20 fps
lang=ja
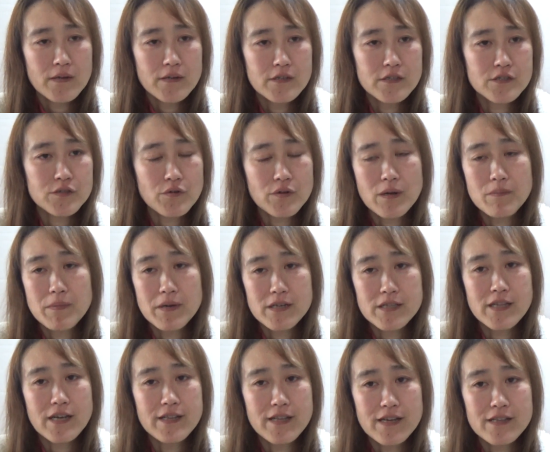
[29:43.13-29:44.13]
一生懸命い
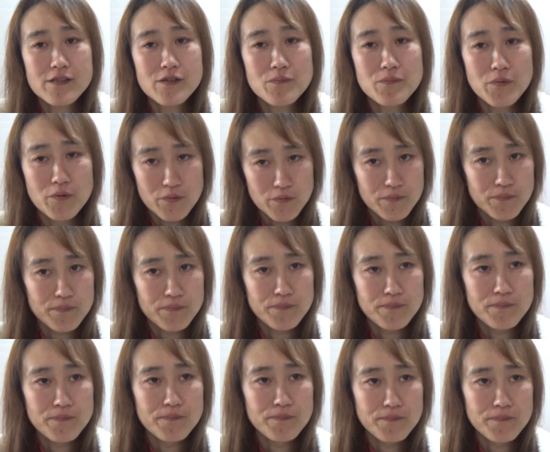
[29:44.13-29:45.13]
きたいなって思う、
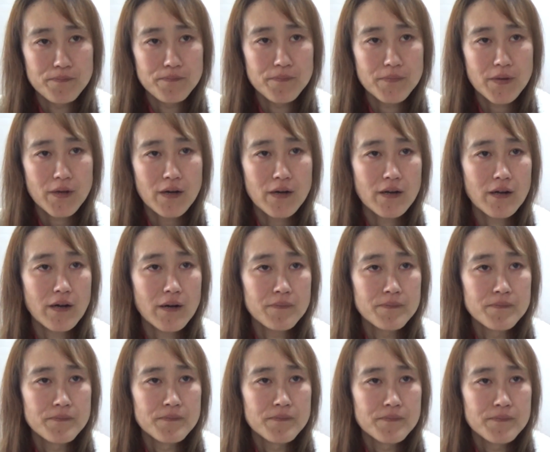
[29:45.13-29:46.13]
うん、だから
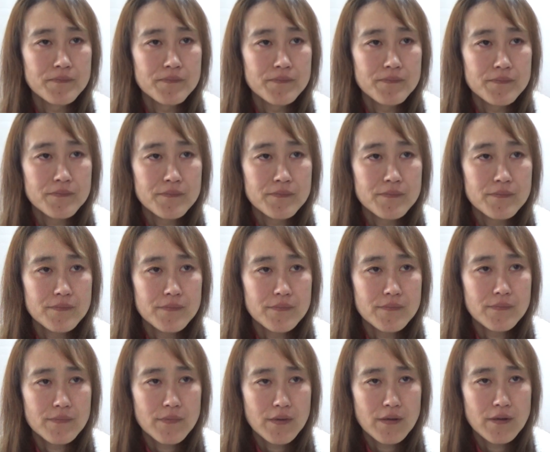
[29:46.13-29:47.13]

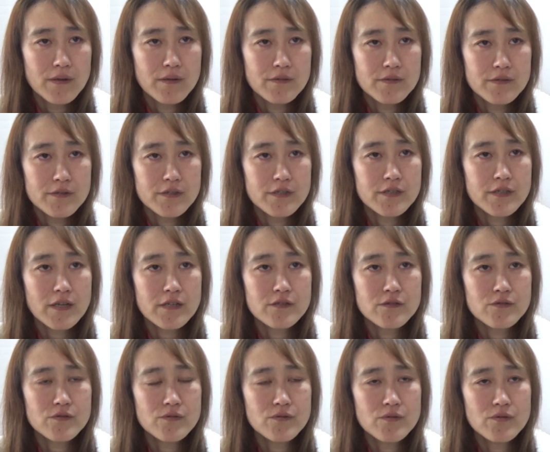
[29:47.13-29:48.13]
ね自
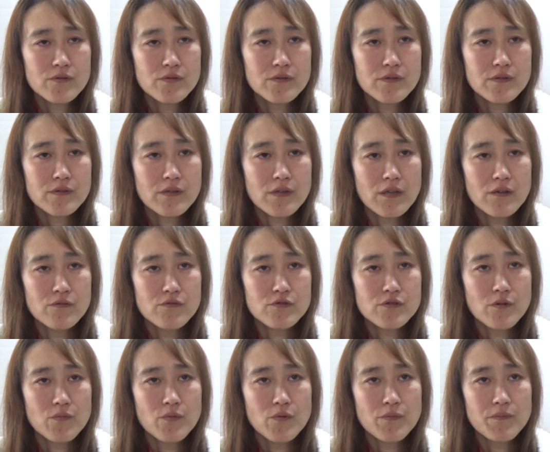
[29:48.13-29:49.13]
殺するっていう
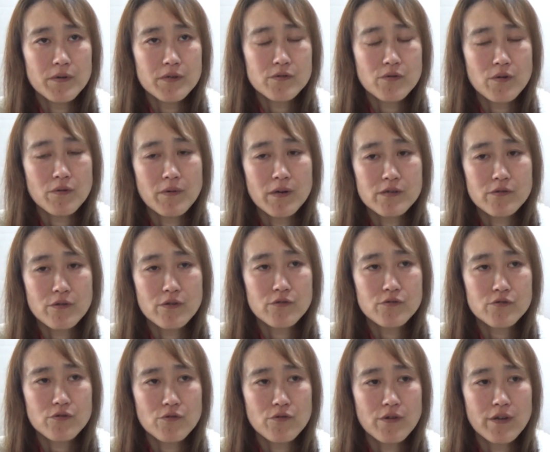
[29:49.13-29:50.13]
人もやっぱそれはそれ
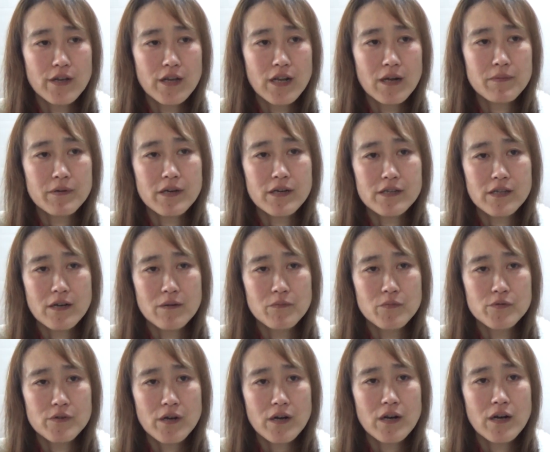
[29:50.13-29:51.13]
の人の選び方や
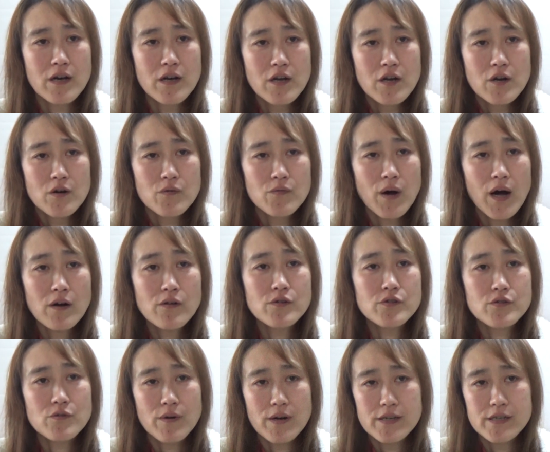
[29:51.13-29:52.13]
もうだから悪
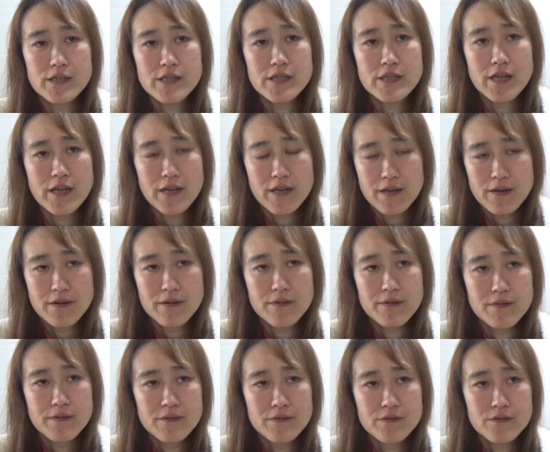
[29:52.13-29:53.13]
いとは言い切れへん
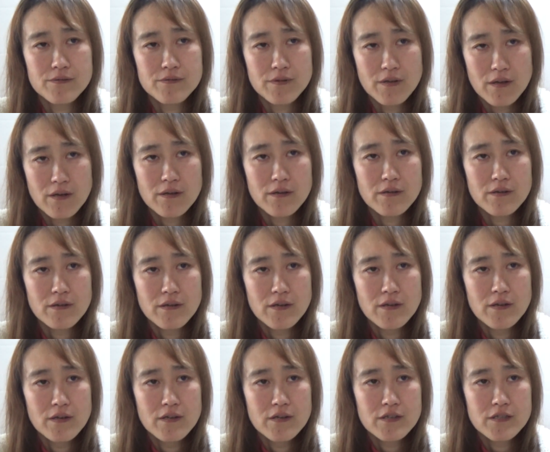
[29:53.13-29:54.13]
ね
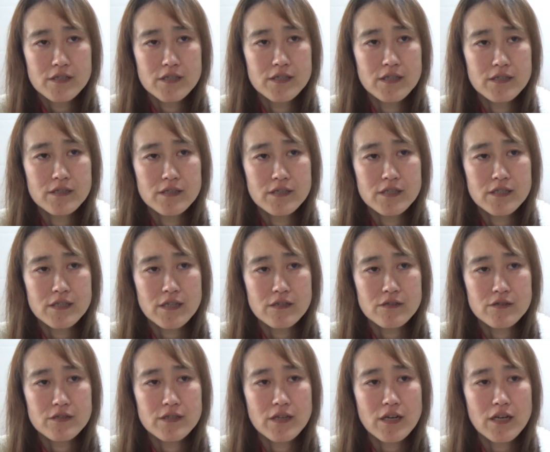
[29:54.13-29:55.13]
自
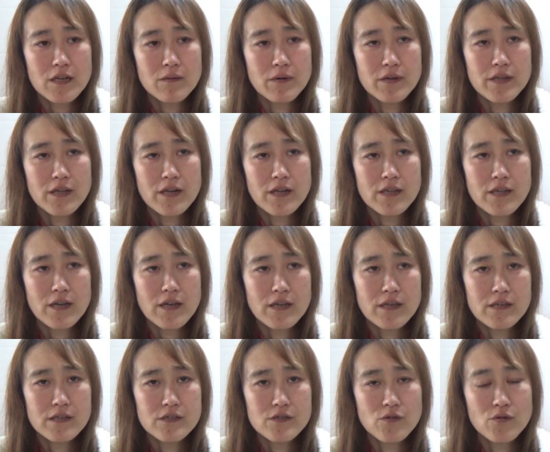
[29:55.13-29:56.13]
殺しなければならな
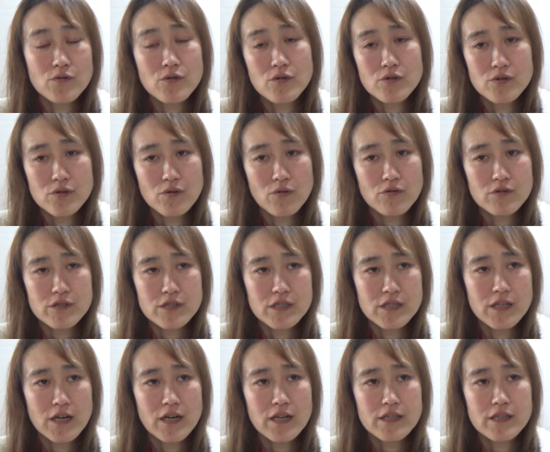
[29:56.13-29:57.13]
い状況に
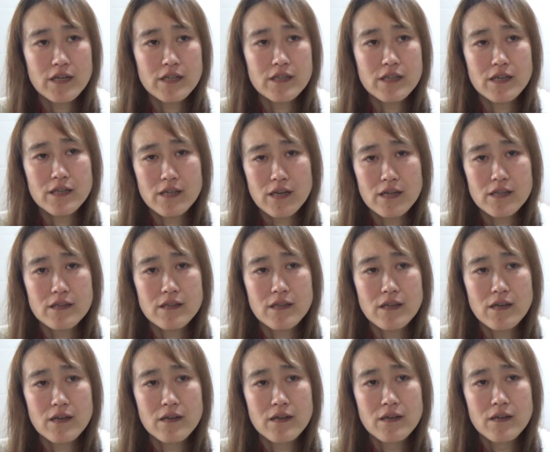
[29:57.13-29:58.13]
陥られたんだなってっ